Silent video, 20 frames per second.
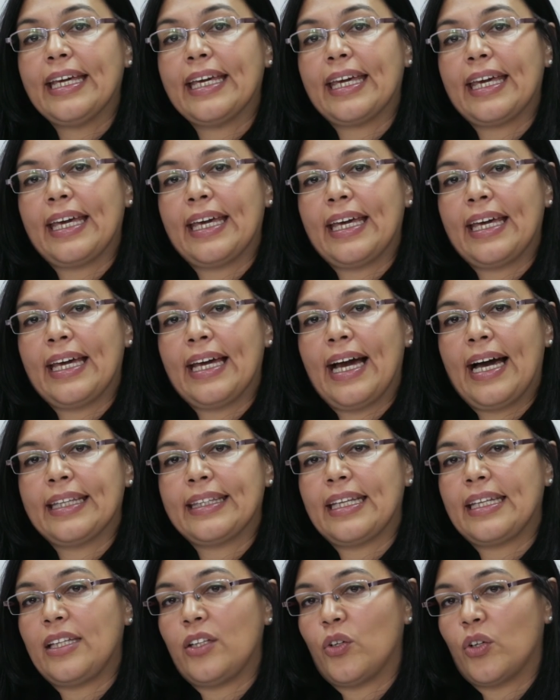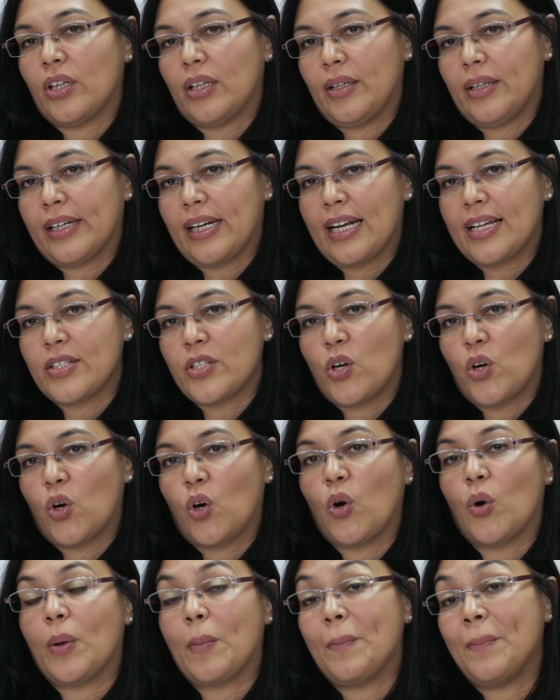que ha tenido eh, relación
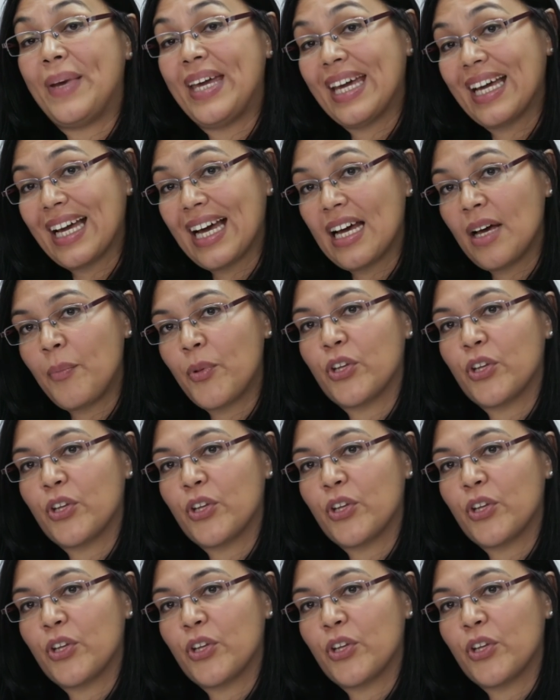con becas,